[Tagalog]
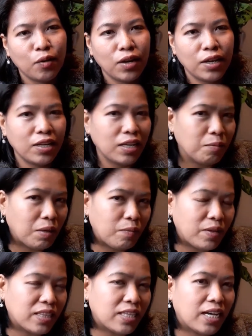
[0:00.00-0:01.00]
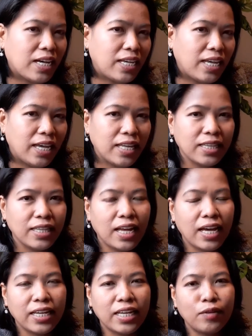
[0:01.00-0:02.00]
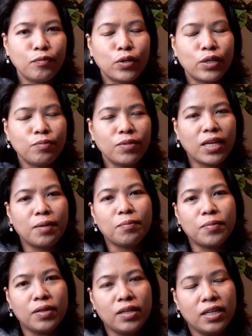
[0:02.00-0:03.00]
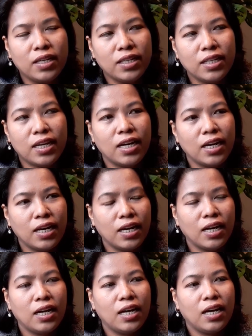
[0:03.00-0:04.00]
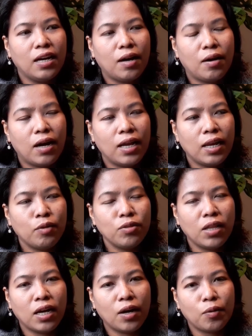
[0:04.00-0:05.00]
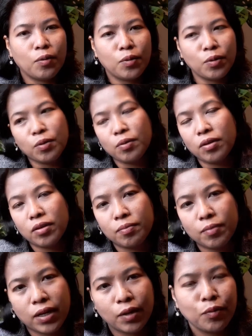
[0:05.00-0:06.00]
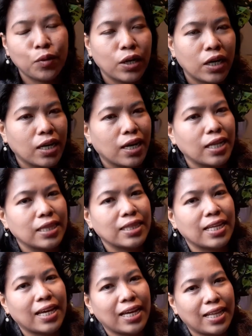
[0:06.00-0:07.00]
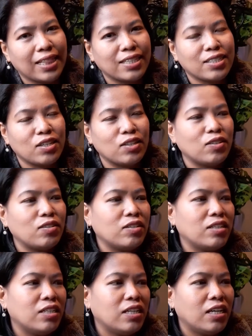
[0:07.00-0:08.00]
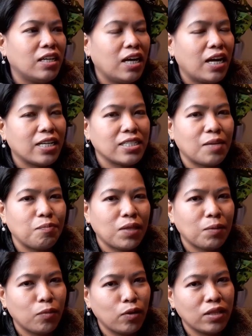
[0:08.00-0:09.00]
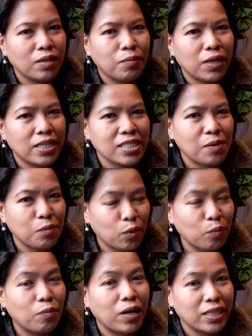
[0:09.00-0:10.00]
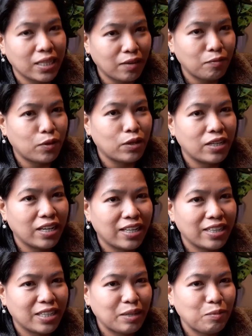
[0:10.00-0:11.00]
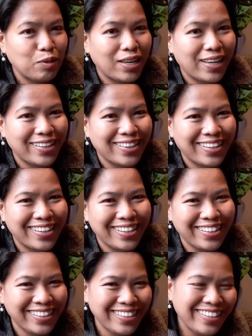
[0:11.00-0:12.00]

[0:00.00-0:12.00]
ako lang yung nagbabantay and I inform them na allowed lang akong mag-work at night. So, acceptable na may kasama kong bata for the interview later.